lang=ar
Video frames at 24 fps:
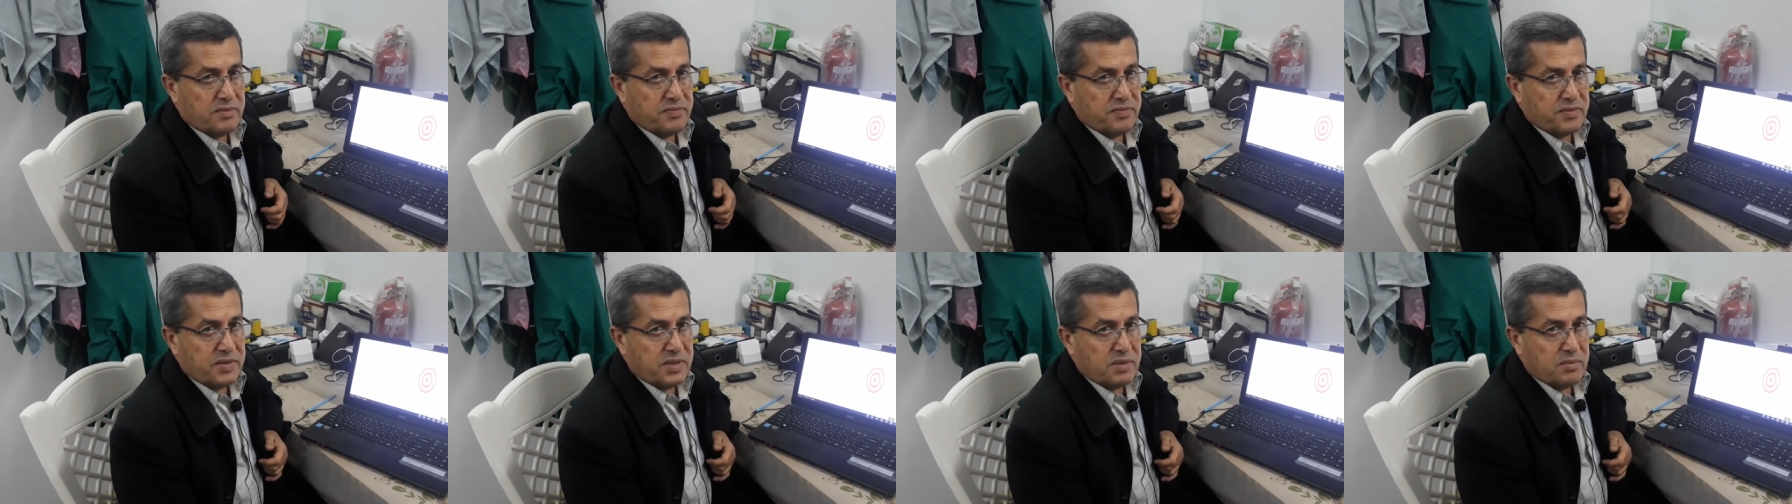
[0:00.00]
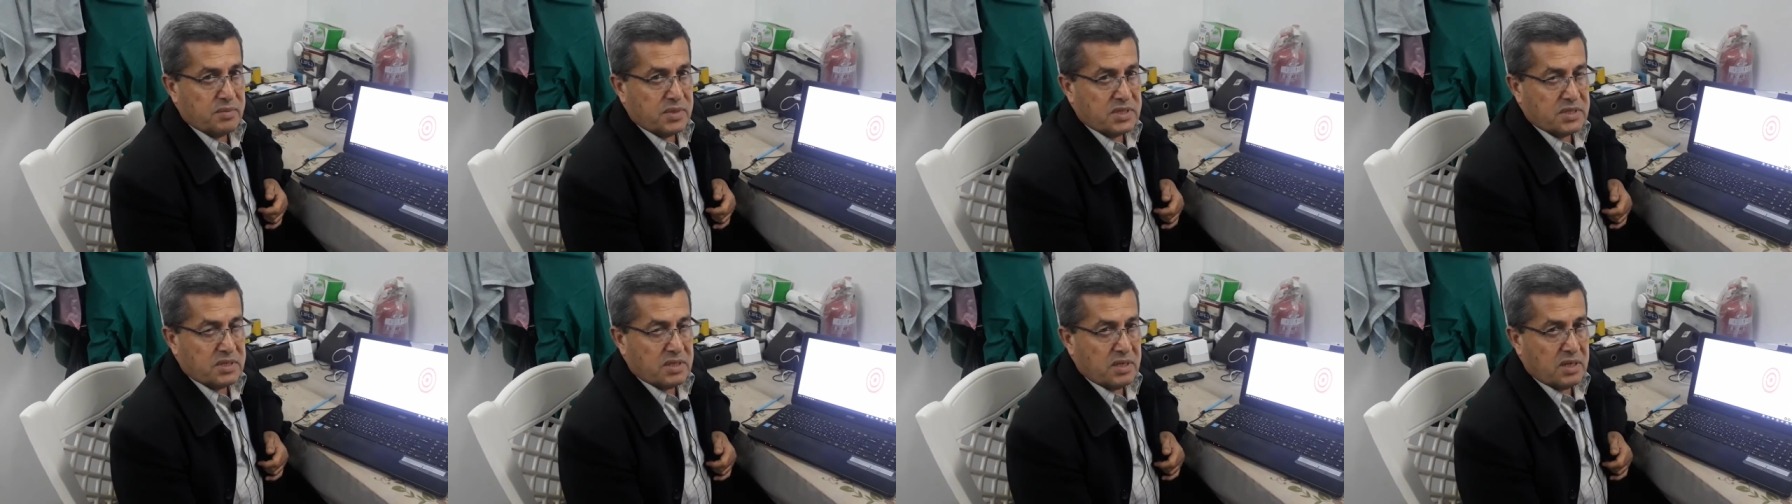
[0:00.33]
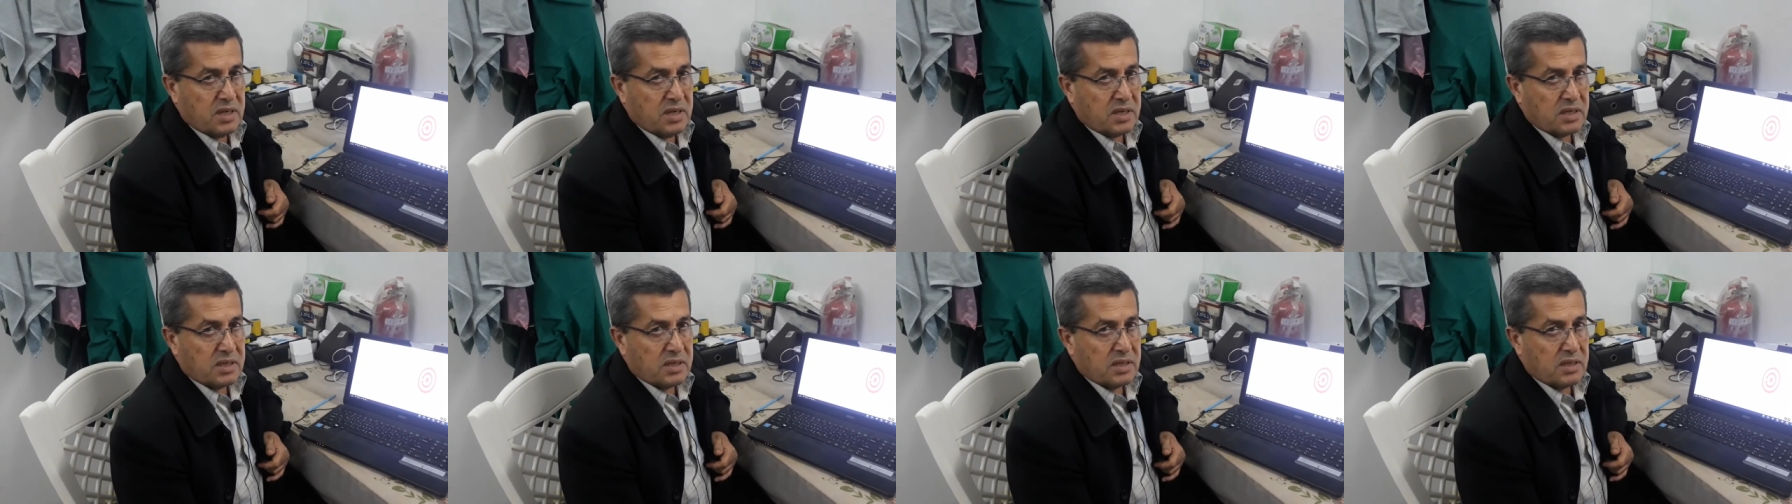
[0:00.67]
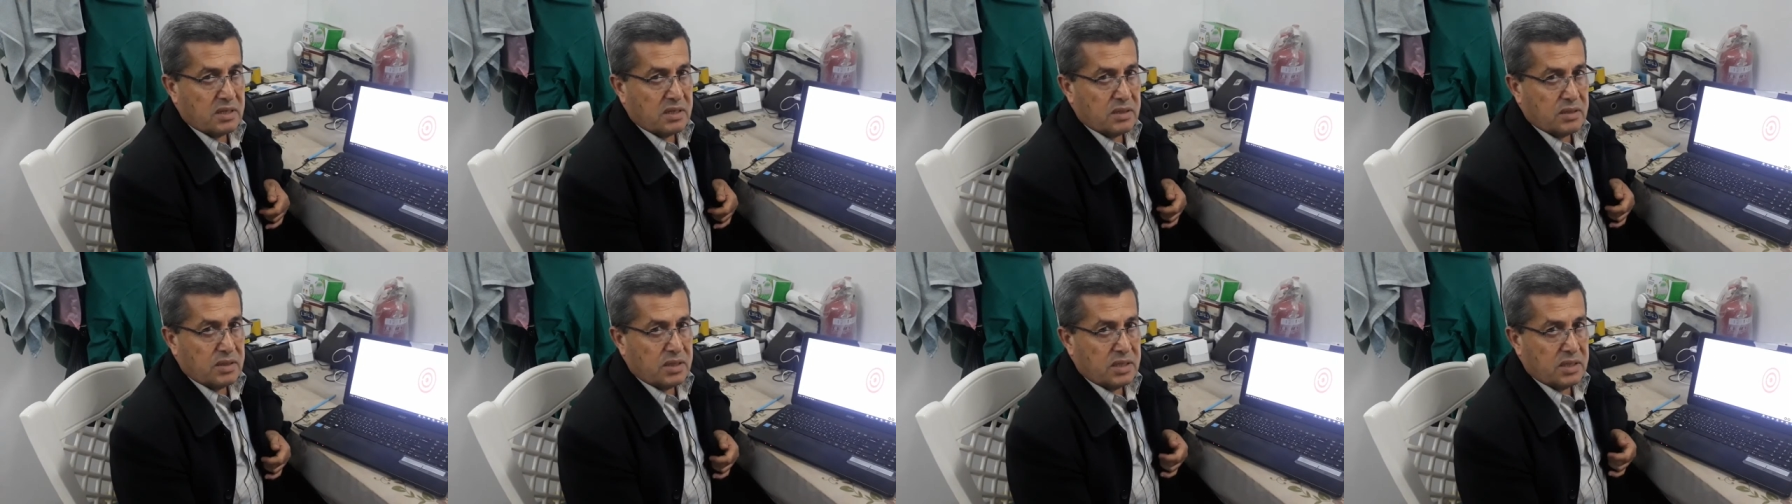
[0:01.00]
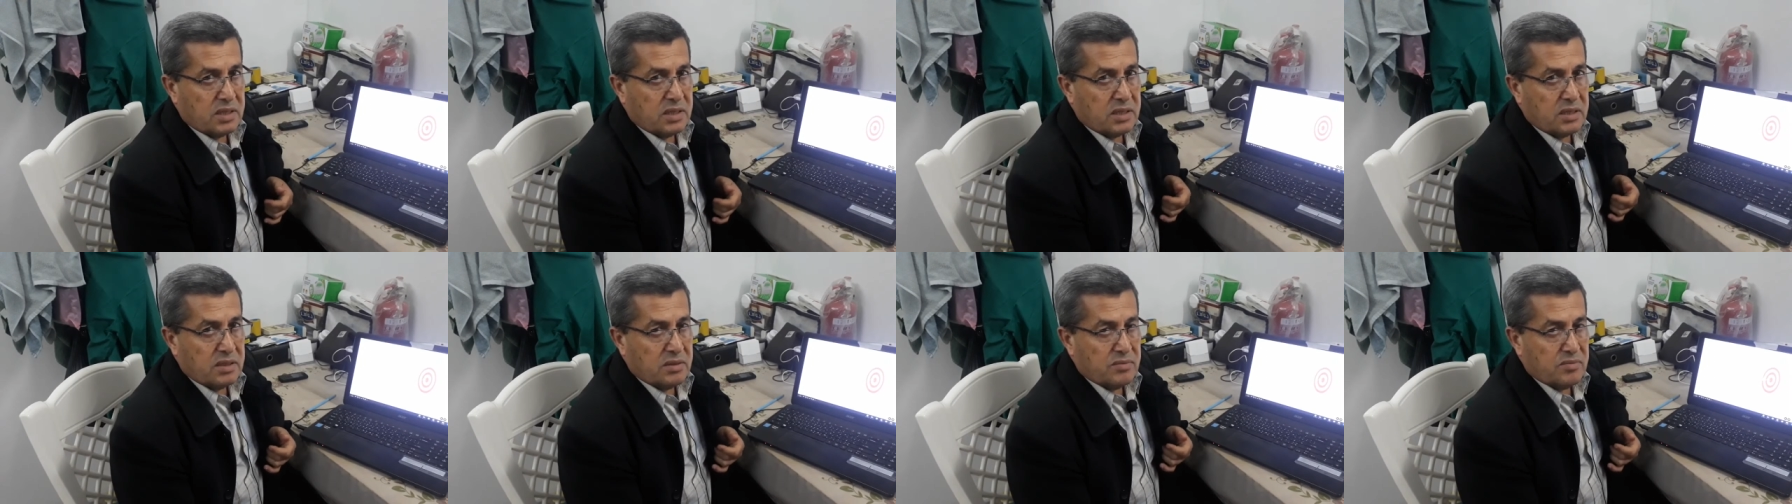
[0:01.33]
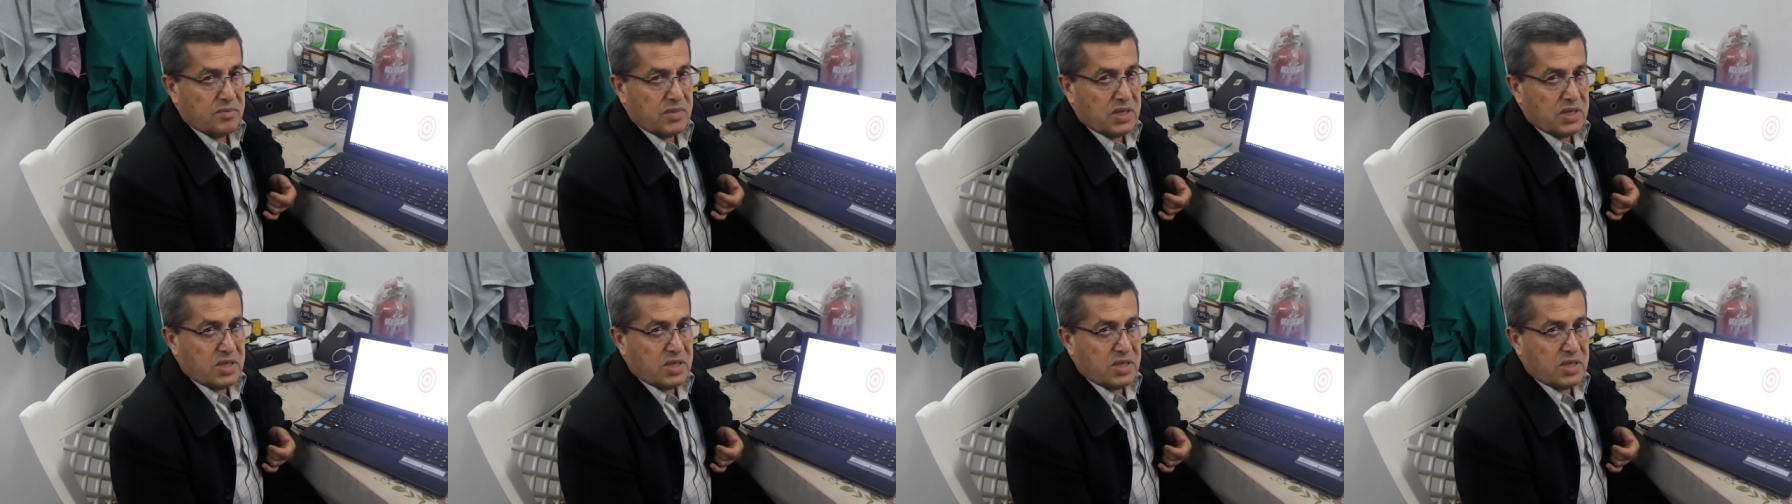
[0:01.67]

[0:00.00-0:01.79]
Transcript: في مساق اللي هي